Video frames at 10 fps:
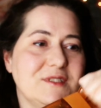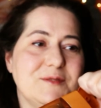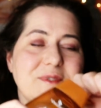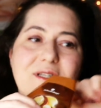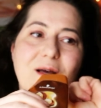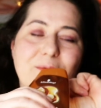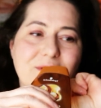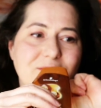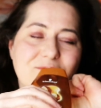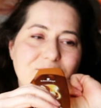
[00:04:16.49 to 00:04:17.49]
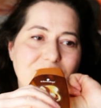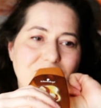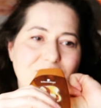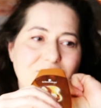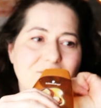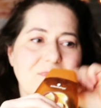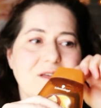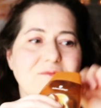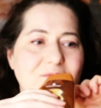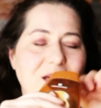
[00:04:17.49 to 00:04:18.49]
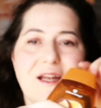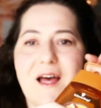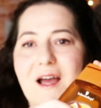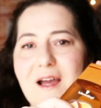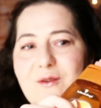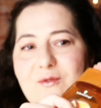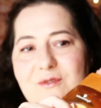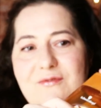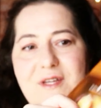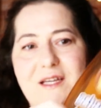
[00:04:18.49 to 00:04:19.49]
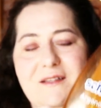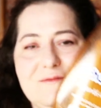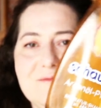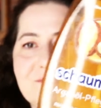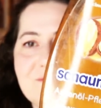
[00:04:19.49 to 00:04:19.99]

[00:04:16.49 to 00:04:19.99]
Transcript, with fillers: Ich bin, glaube ich, ein Arganöl-Fan.